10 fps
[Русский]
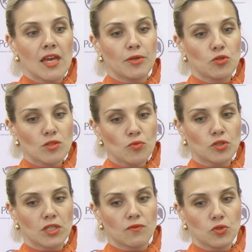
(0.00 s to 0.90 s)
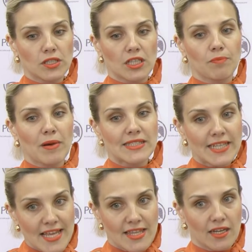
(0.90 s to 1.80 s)
предусмотрен вот этот
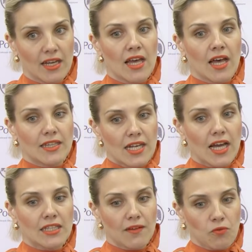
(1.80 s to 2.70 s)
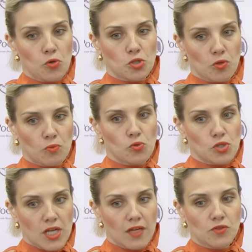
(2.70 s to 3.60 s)
посредник для того, чтобы
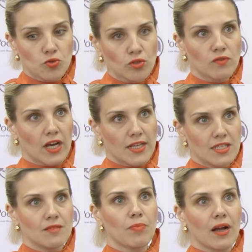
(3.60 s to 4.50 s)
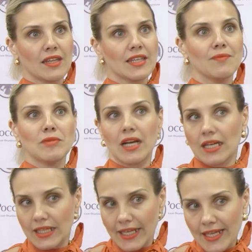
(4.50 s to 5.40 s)
уже в суд выходить по каким-то
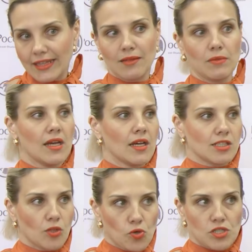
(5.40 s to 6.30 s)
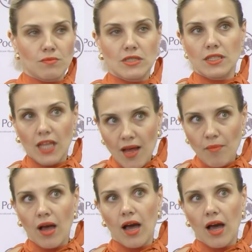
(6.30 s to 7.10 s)
конкретным сложным делам,